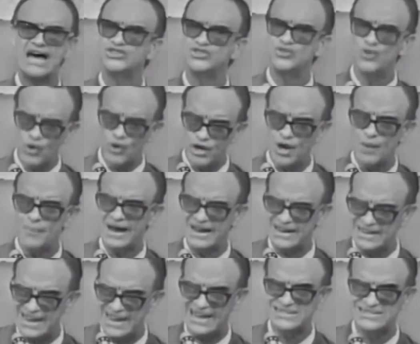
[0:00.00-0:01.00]
A dor é
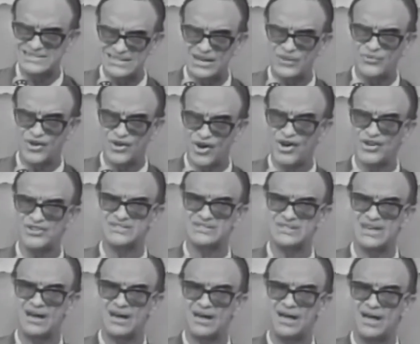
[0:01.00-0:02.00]
uma criação
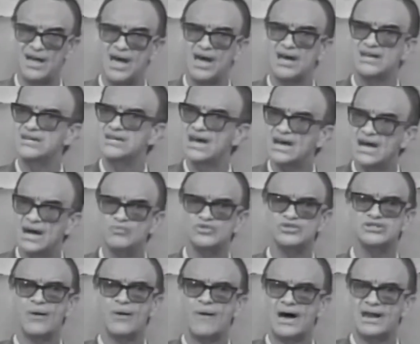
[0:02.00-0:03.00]
nossa.
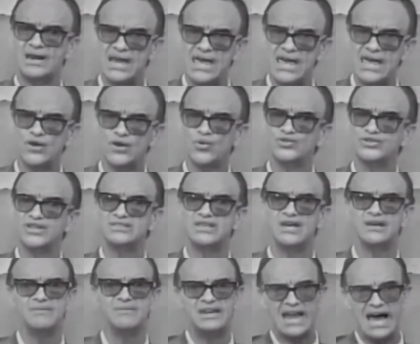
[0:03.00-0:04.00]
Chegamos ao além com um
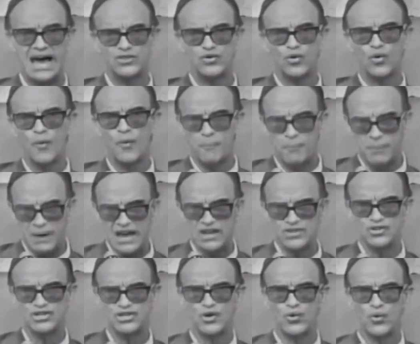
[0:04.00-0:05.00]
determinado
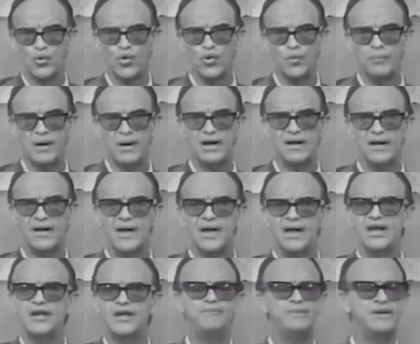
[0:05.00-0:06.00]
complexo de culpa
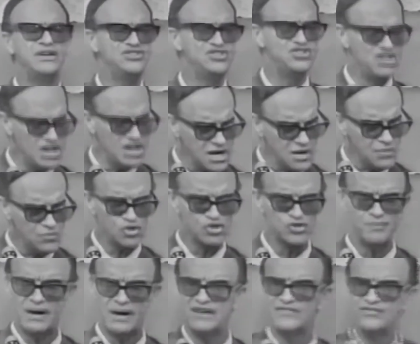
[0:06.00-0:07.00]
e
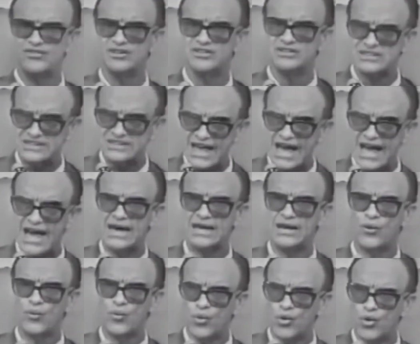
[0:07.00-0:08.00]
pedimos para
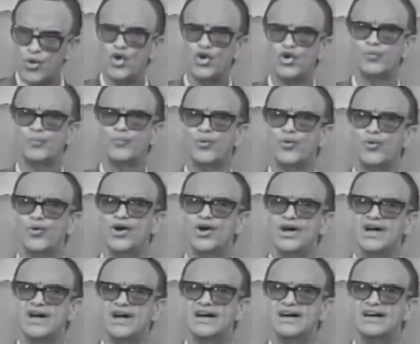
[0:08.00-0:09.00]
voltar ao
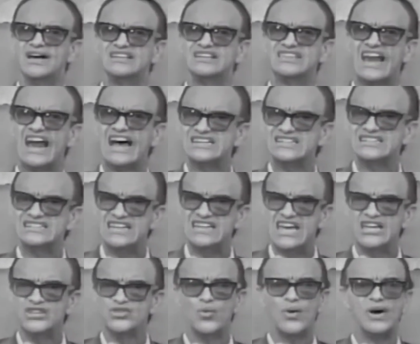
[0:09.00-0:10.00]
corpo
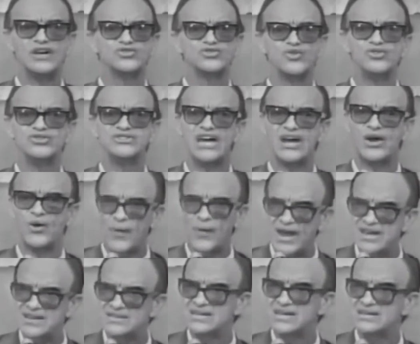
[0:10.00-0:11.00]
trazendo as
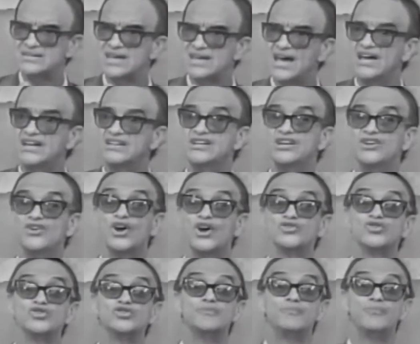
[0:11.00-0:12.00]
consequências de
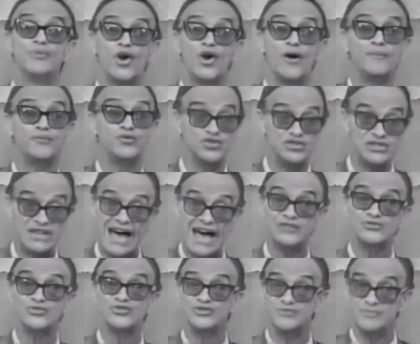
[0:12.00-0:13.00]
nossos próprios
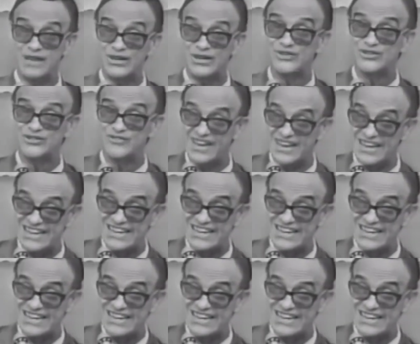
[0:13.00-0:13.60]
atos menos